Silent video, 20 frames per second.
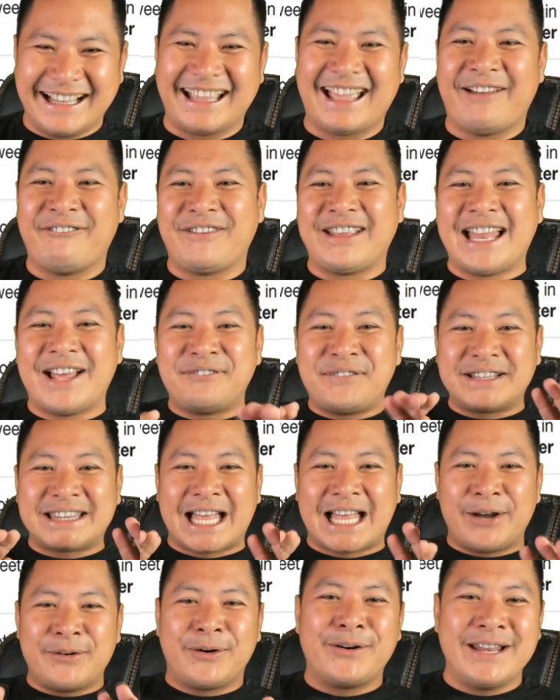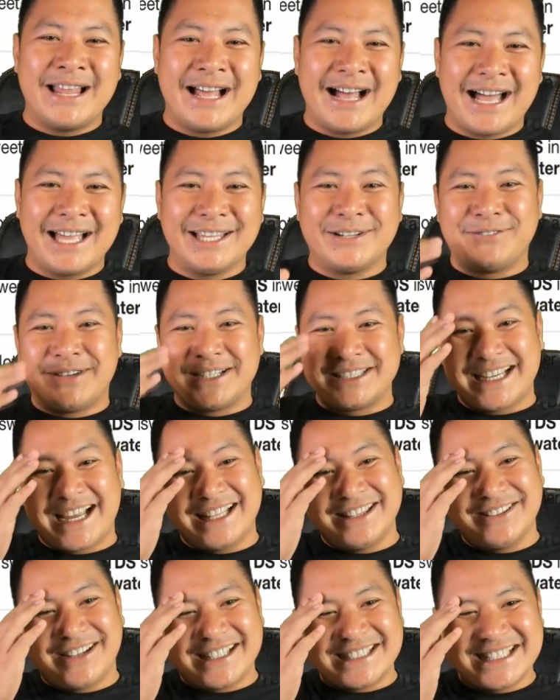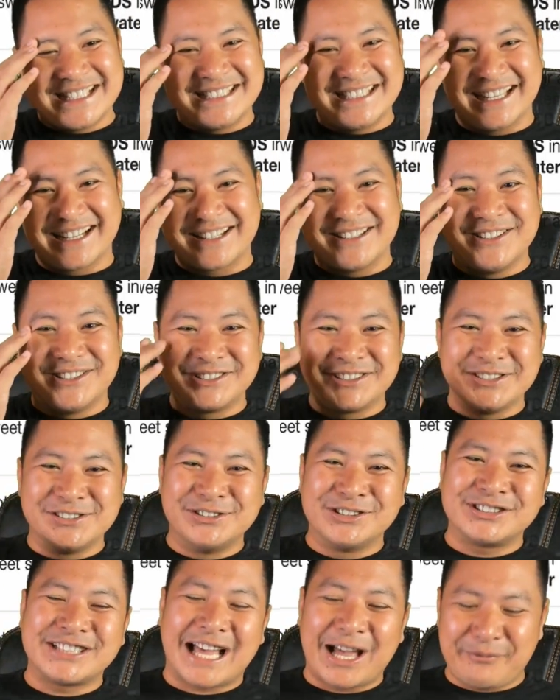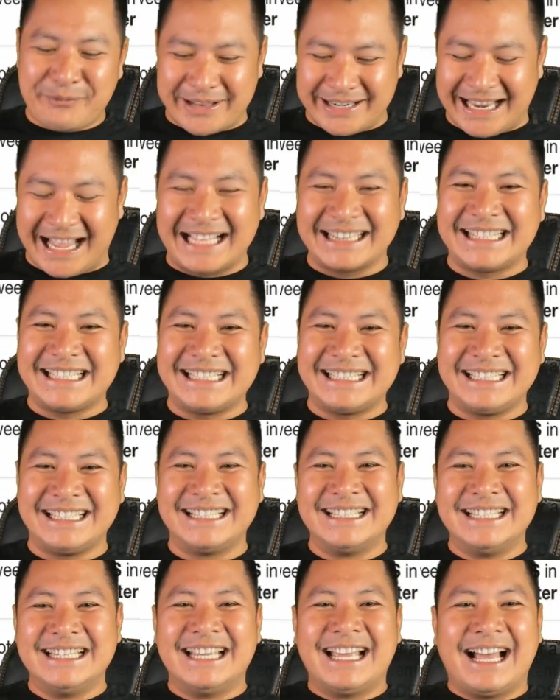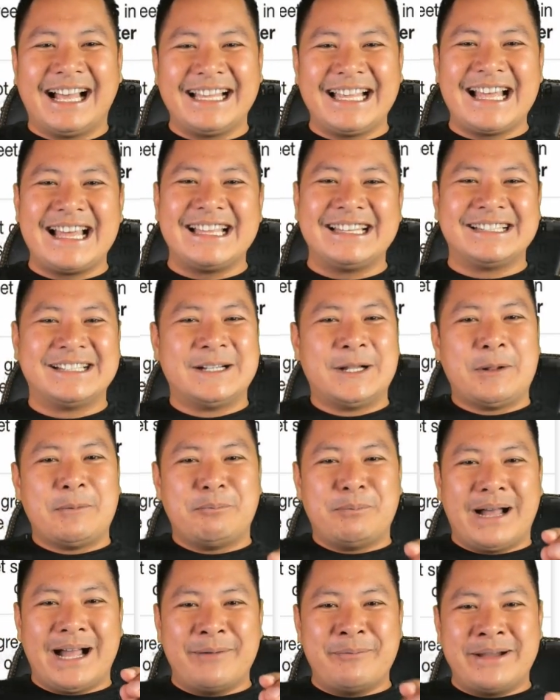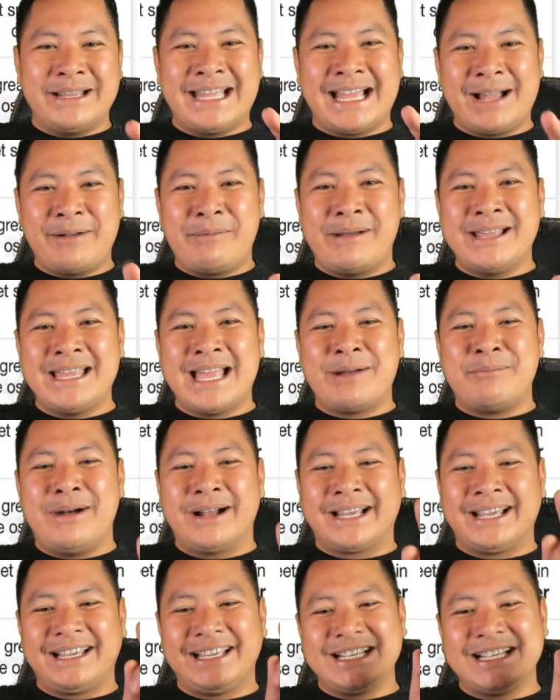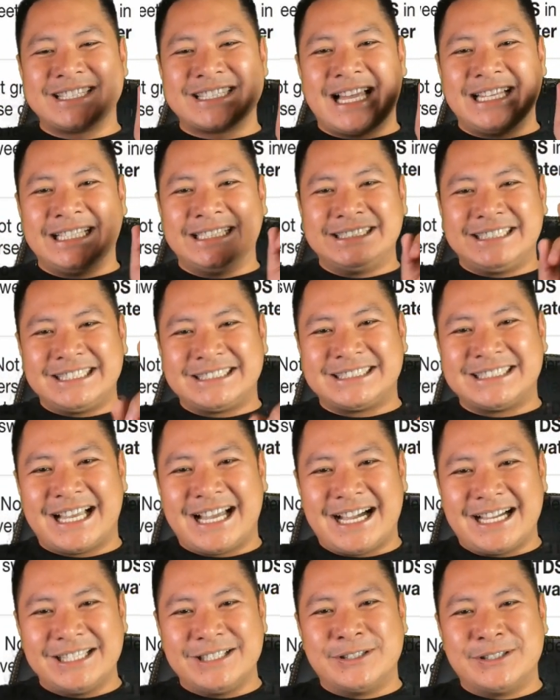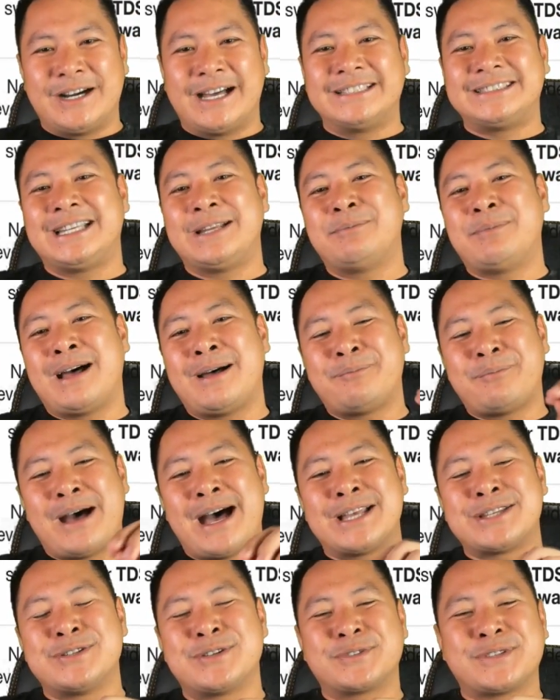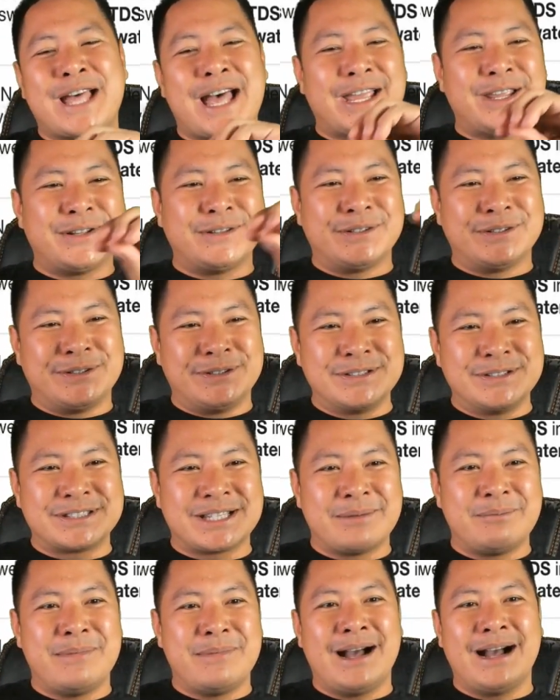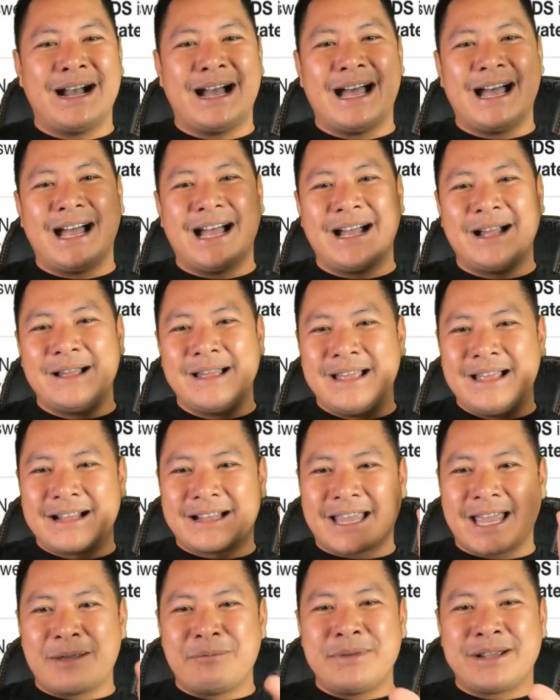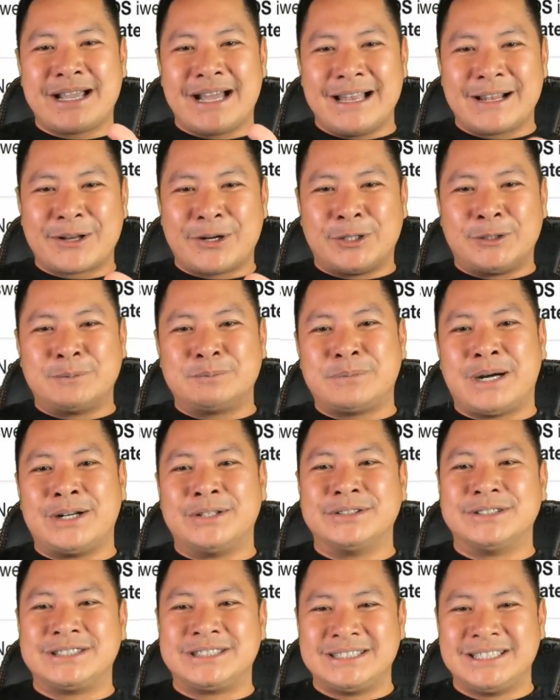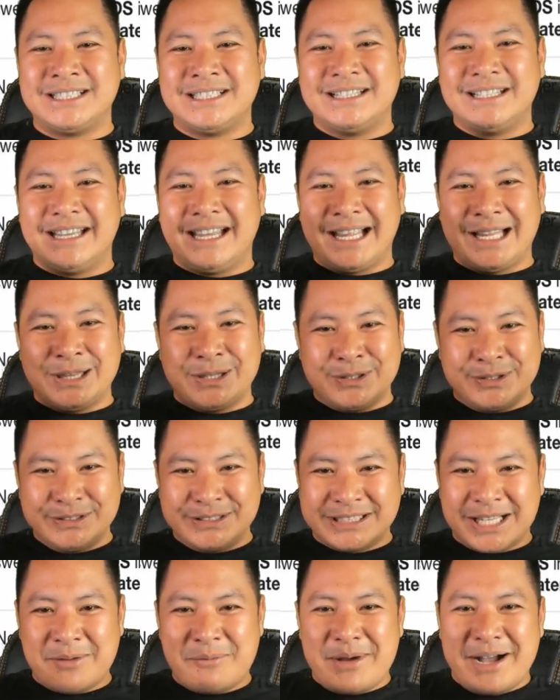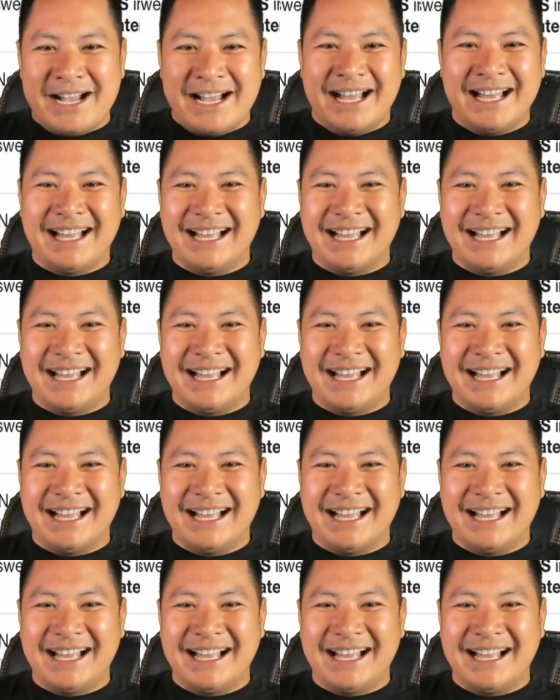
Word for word: Ayan, binapatawa ko lang kayo, masyado kasing seryoso yung usapan natin eh. Ayan, Mamaya-maya, magiging scientist na kayo kasi papasok tayo doon sa mga chemical compounds and doon sa mga